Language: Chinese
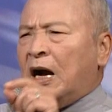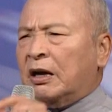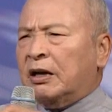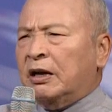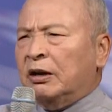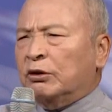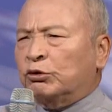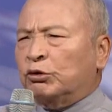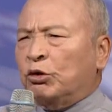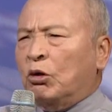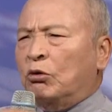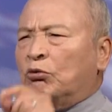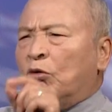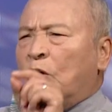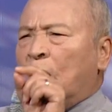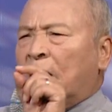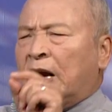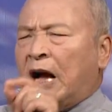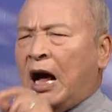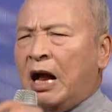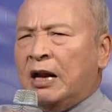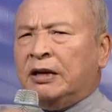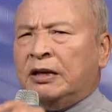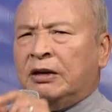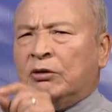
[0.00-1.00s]
各说：“我
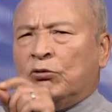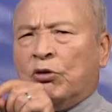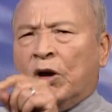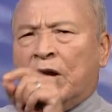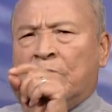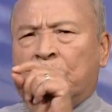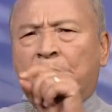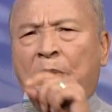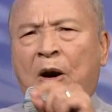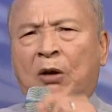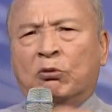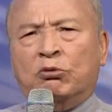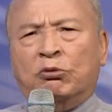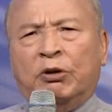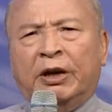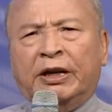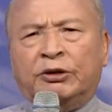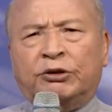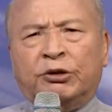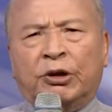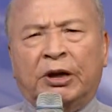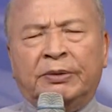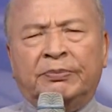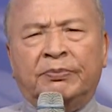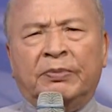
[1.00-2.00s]
看你为宝为
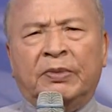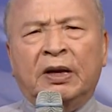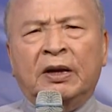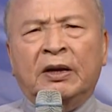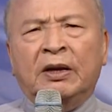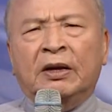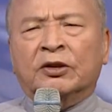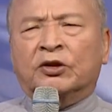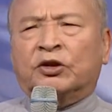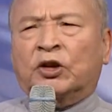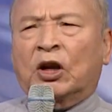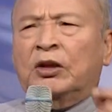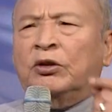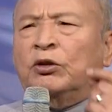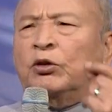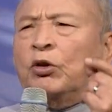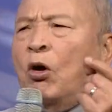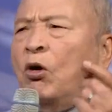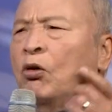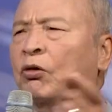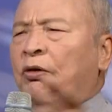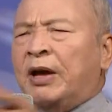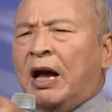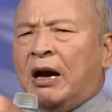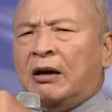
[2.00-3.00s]
尊。”神
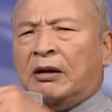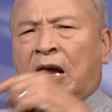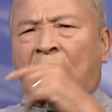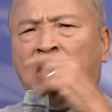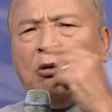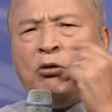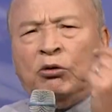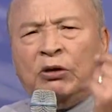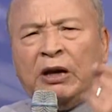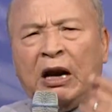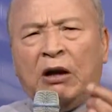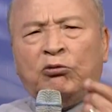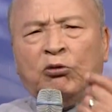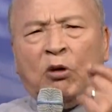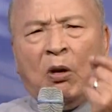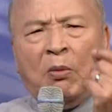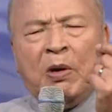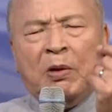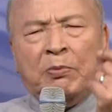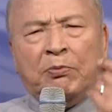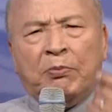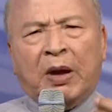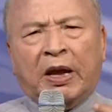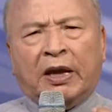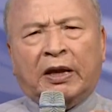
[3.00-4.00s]
同样要让我
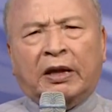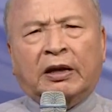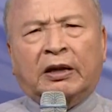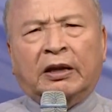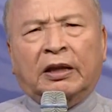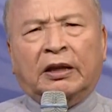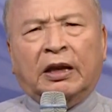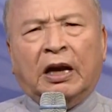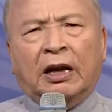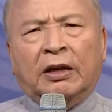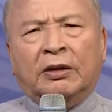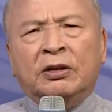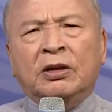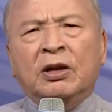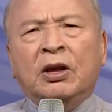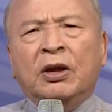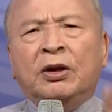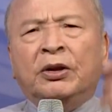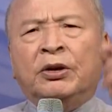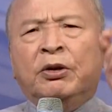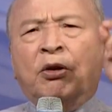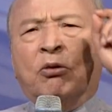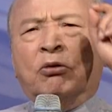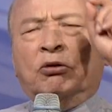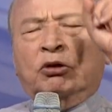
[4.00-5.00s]
们每一个人
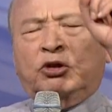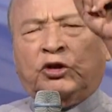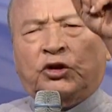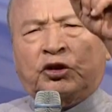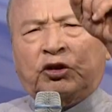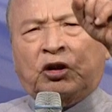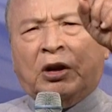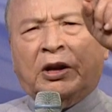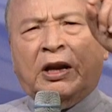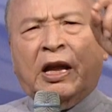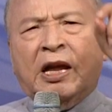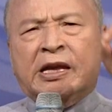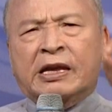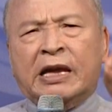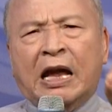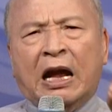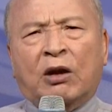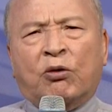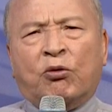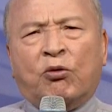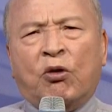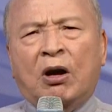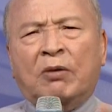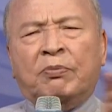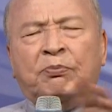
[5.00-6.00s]
用神的眼
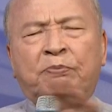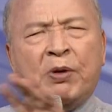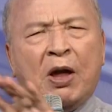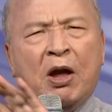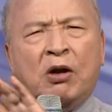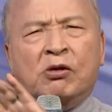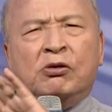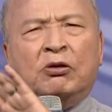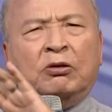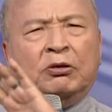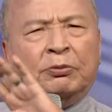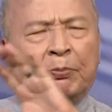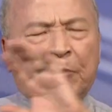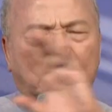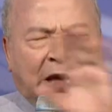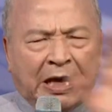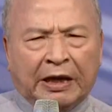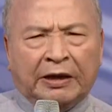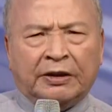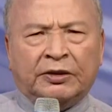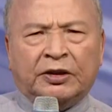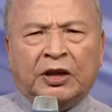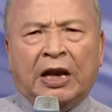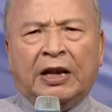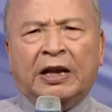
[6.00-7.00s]
光，不要用
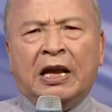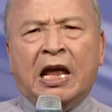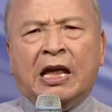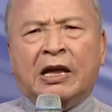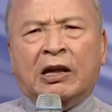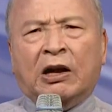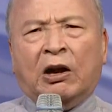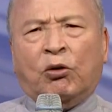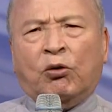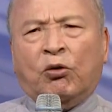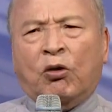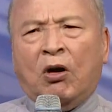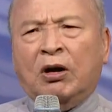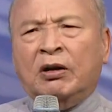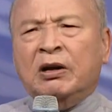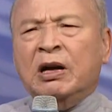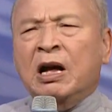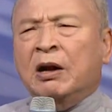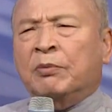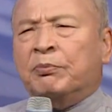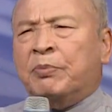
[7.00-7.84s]
人人的眼光，